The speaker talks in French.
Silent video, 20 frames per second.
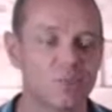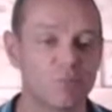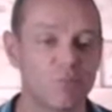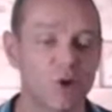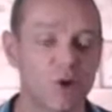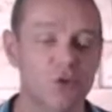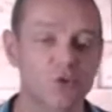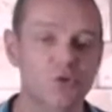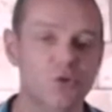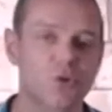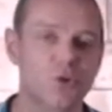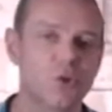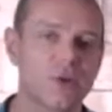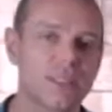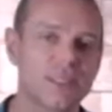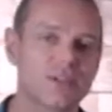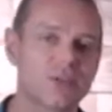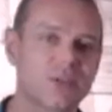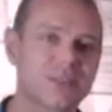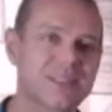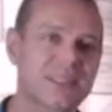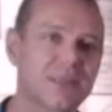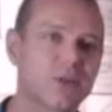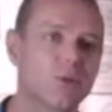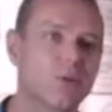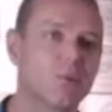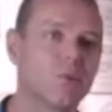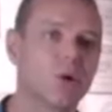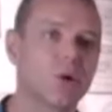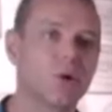parce que les enseignes
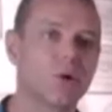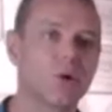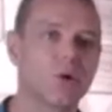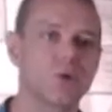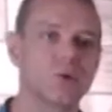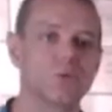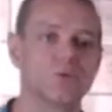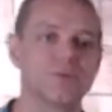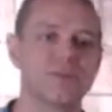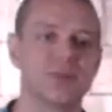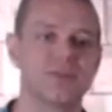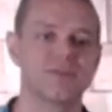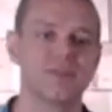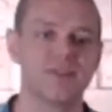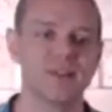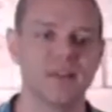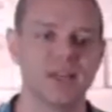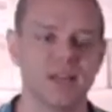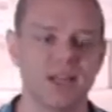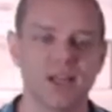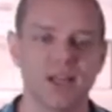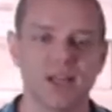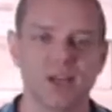n'ont pas encore tout à fait